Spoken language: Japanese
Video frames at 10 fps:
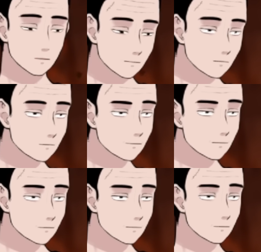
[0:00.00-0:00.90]
う、
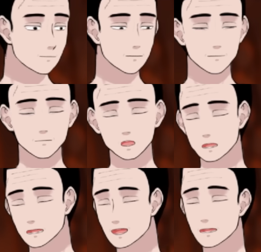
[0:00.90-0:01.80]

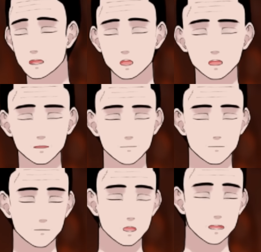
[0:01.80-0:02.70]
仮に、
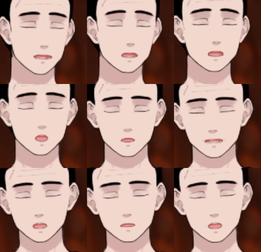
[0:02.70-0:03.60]
いろんなこ
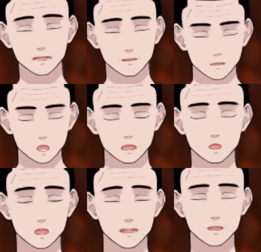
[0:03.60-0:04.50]
とがあって、もうた
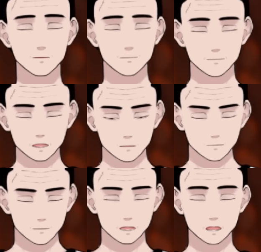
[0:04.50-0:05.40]
だ一点
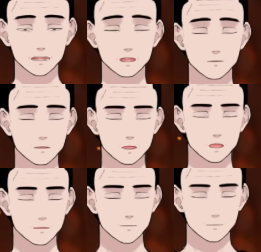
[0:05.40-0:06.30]
なんで
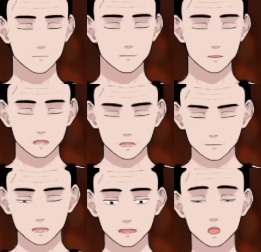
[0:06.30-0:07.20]
す。ね。
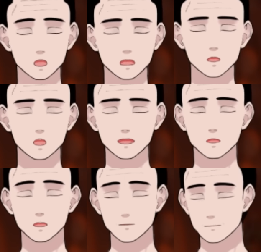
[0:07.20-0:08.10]
もうこの裁判
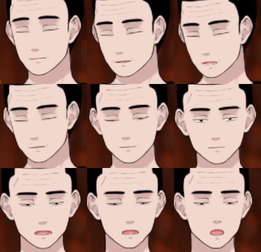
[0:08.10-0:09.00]
だけじゃない。
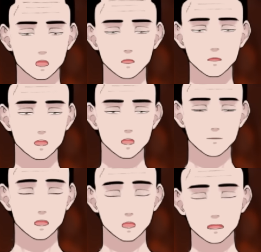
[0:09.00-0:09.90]
他のことで同
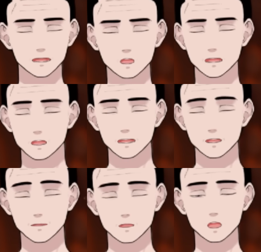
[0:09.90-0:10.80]
意があったかなかった
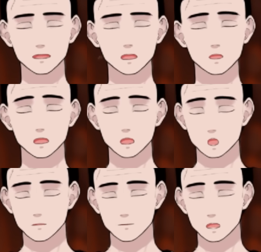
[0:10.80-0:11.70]
か、も
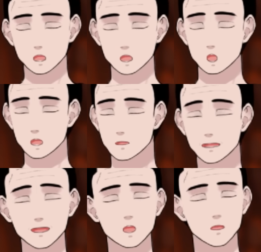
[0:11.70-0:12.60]
う法律が変
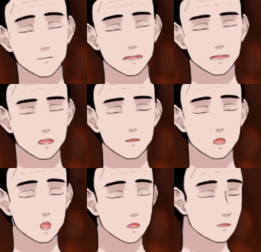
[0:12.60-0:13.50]
わって、そ
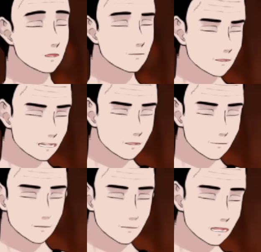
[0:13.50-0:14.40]
の時は、
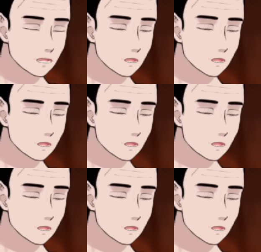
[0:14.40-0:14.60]
ね、